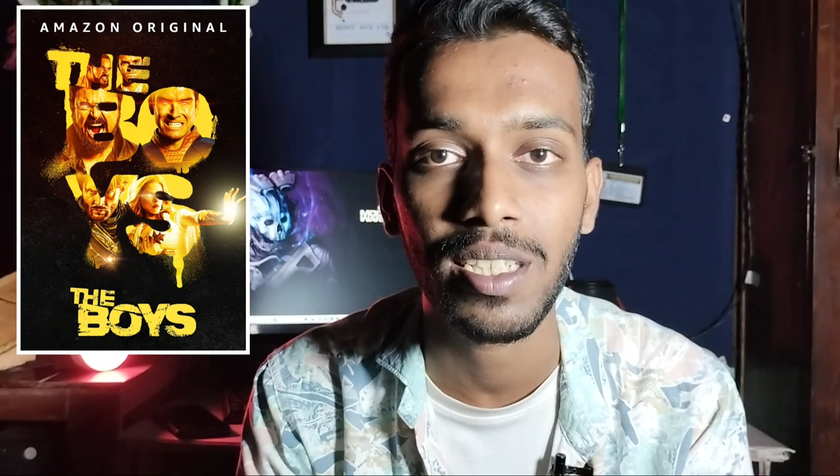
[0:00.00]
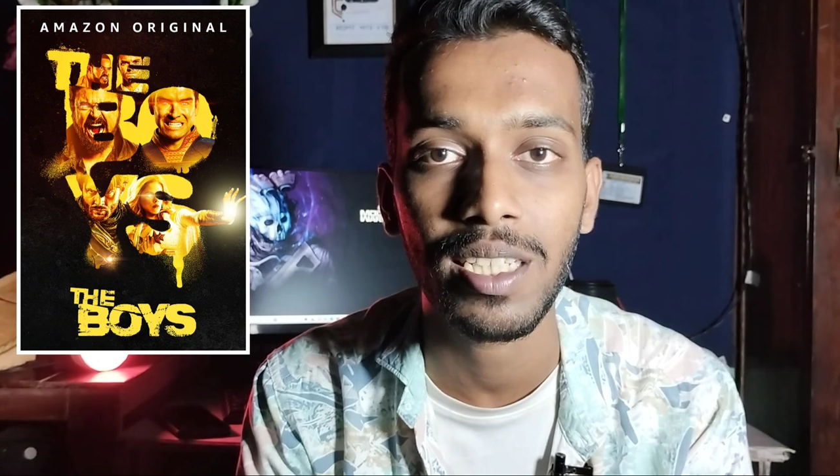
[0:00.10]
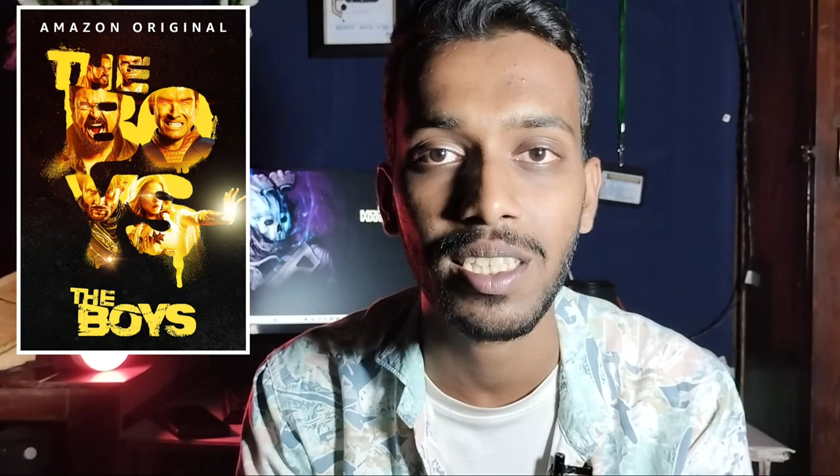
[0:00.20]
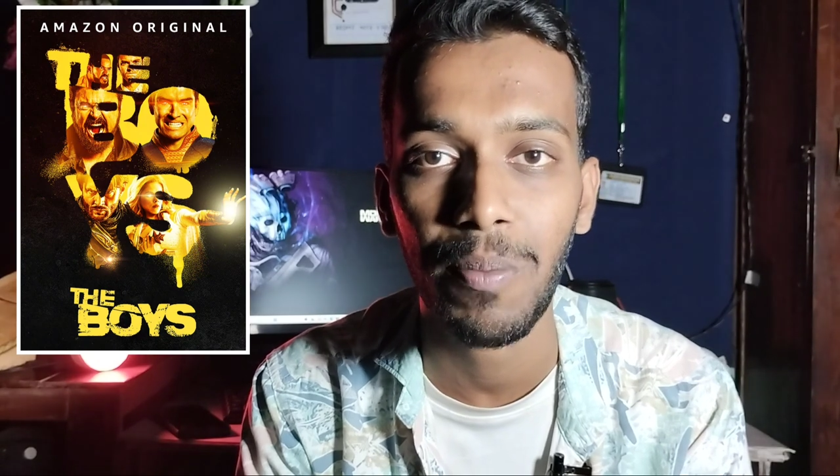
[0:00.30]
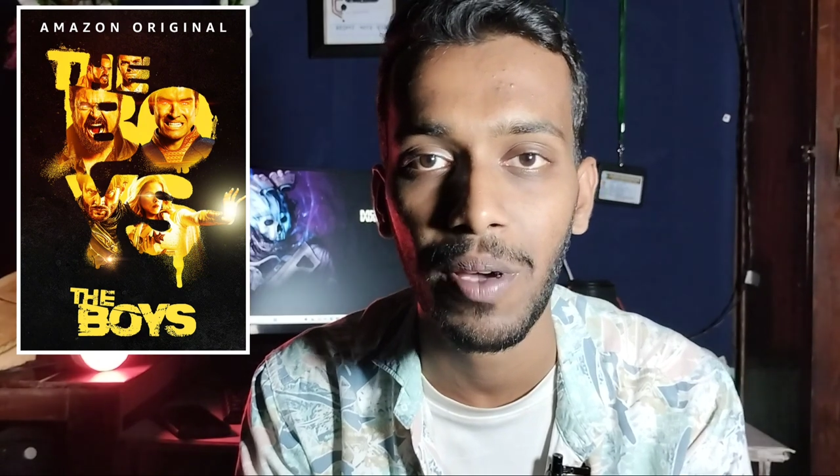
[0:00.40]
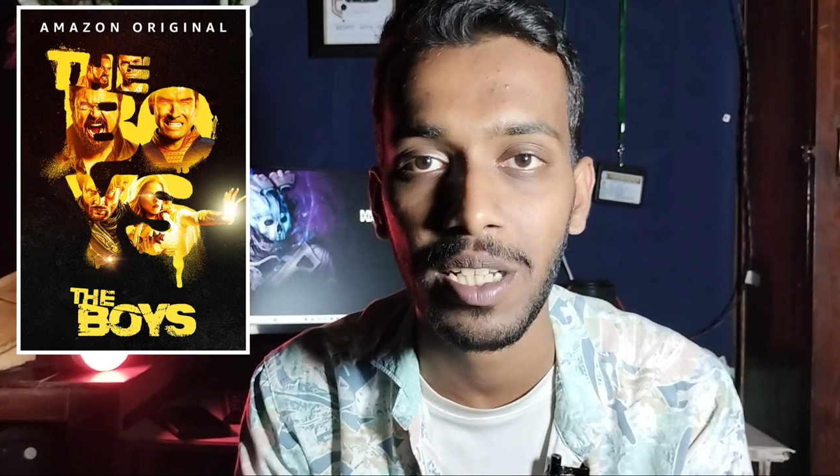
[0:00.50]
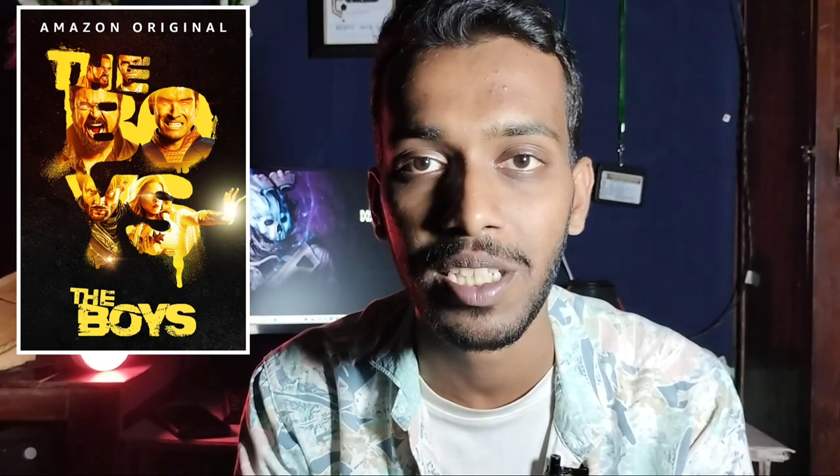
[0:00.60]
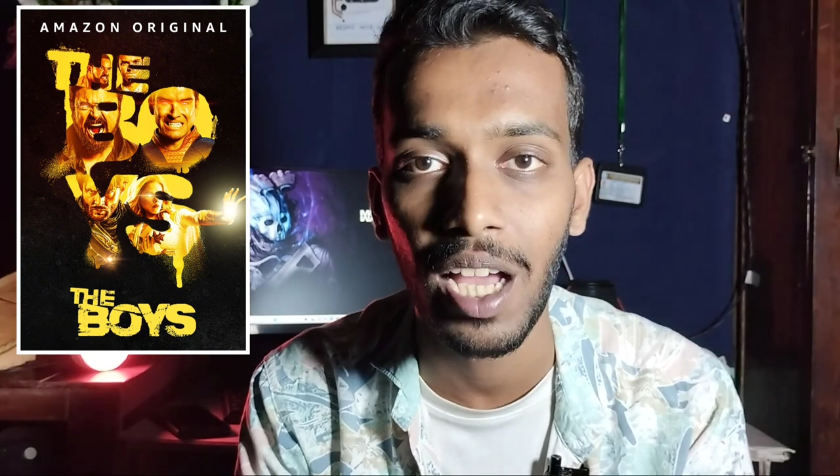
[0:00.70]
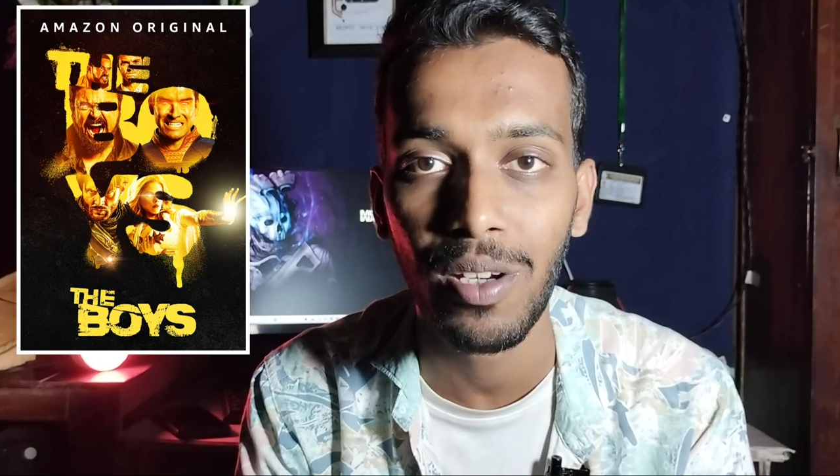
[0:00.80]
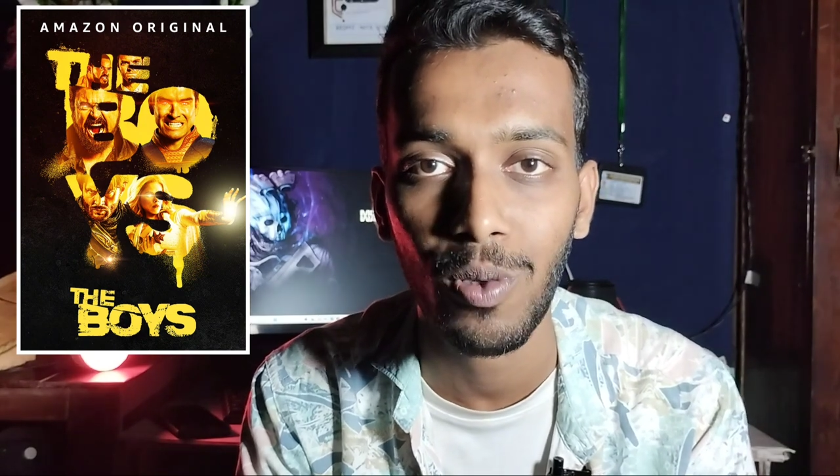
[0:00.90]
वजह से
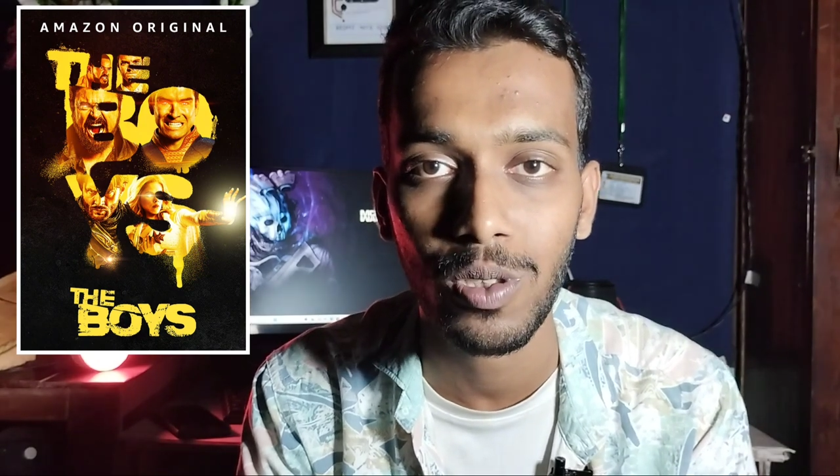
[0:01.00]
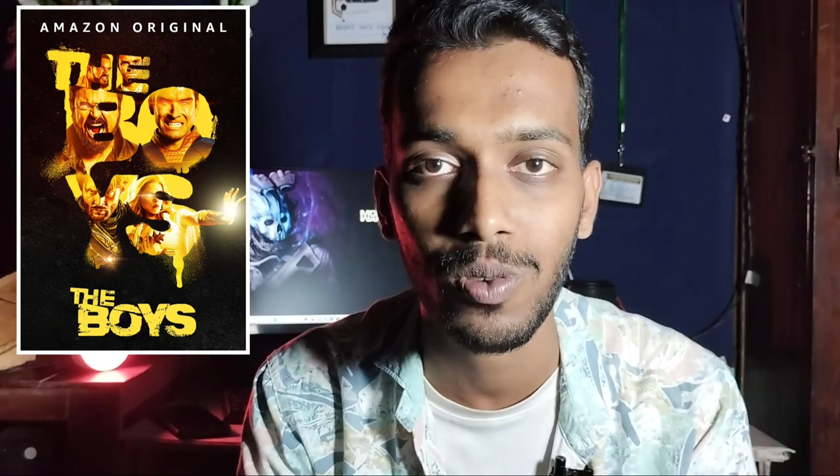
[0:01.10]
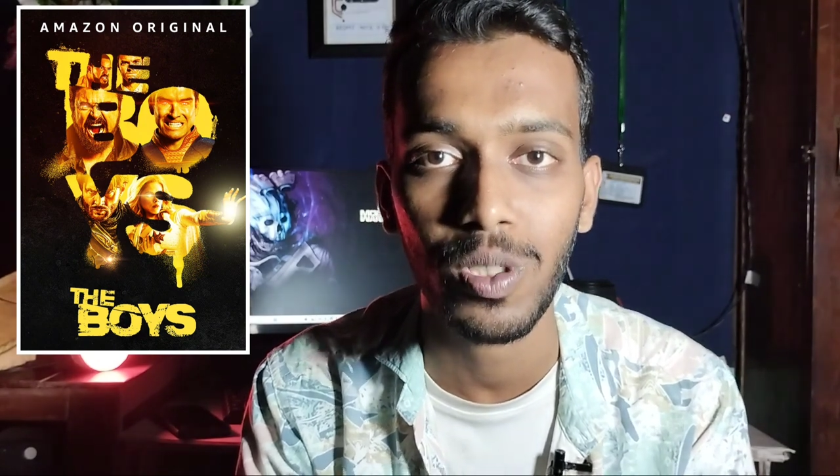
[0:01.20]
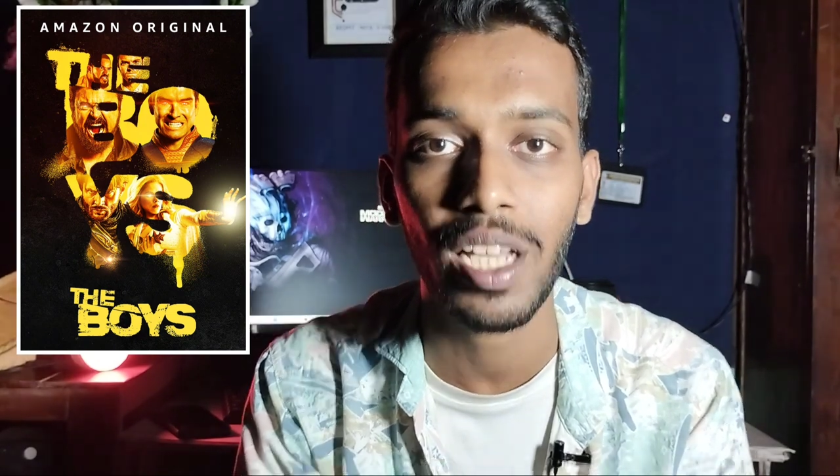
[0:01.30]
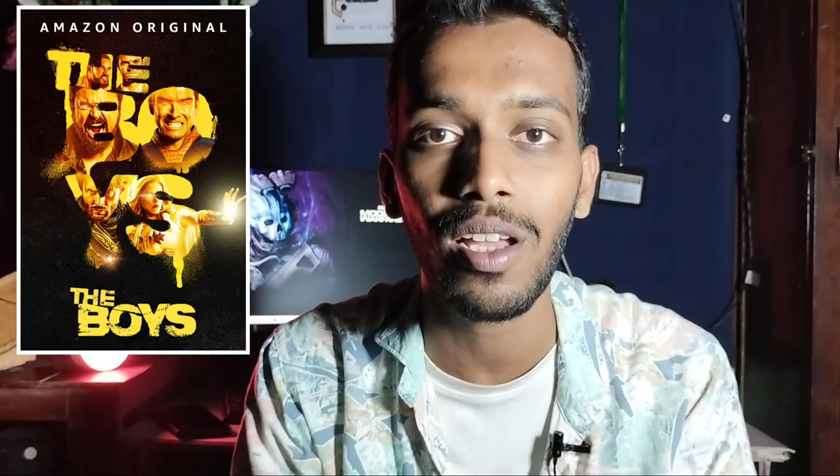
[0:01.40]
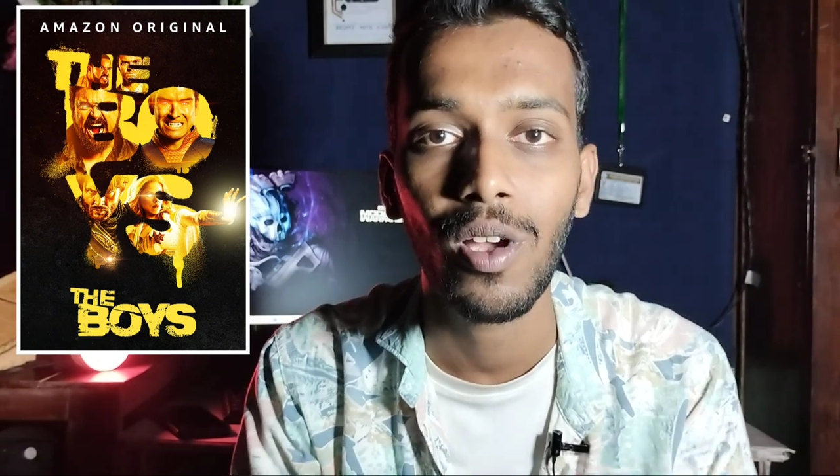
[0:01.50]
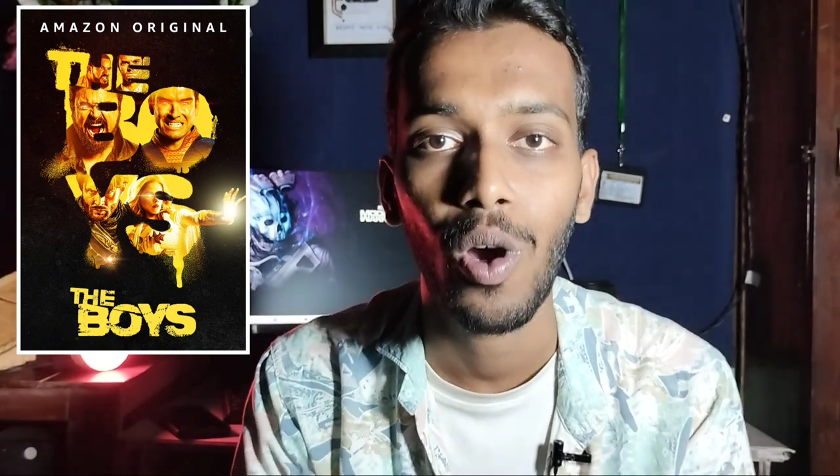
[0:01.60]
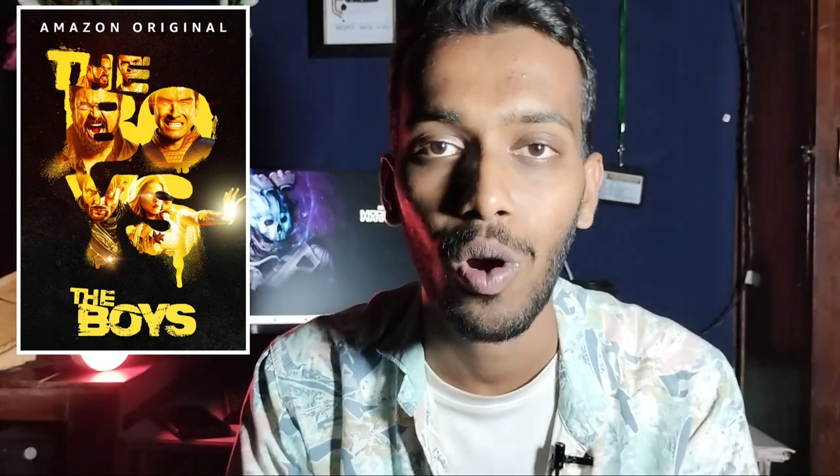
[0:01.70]
परेशान हो चुके हैं